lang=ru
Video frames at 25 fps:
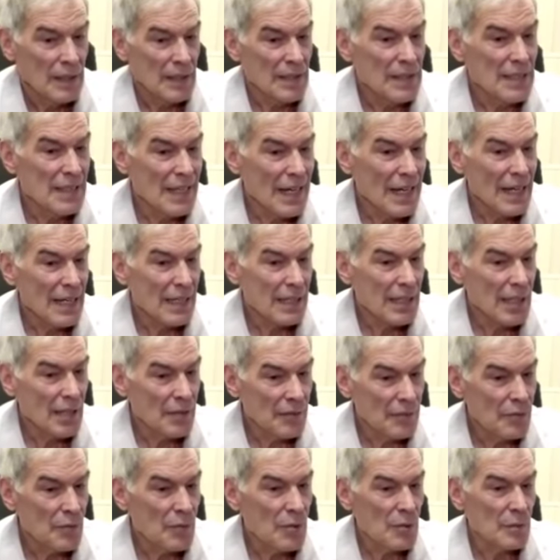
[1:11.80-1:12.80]

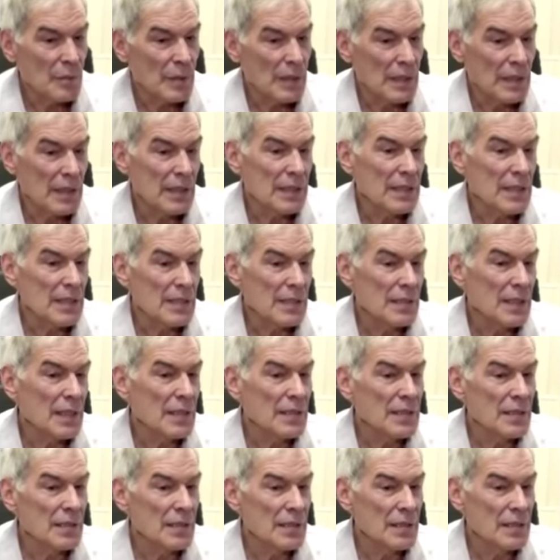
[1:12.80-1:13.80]
Идеальная форма – это
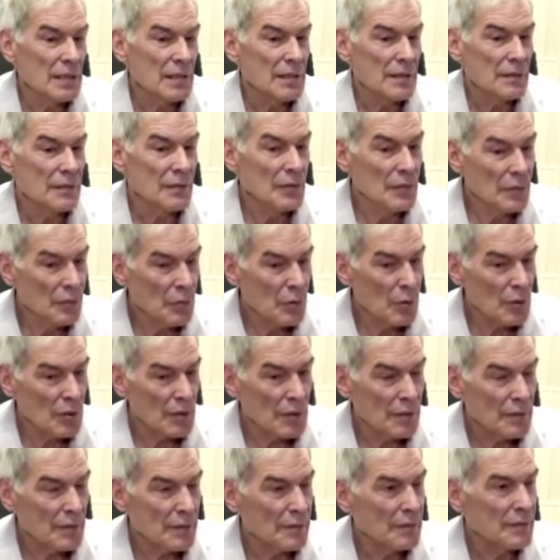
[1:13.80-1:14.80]
значит в
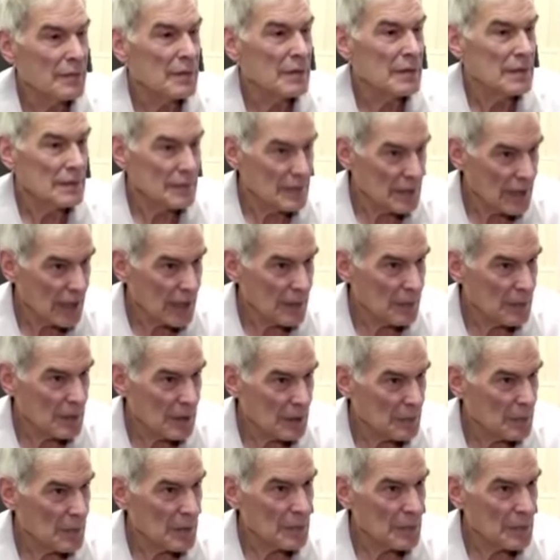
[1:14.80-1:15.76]
двух взаимных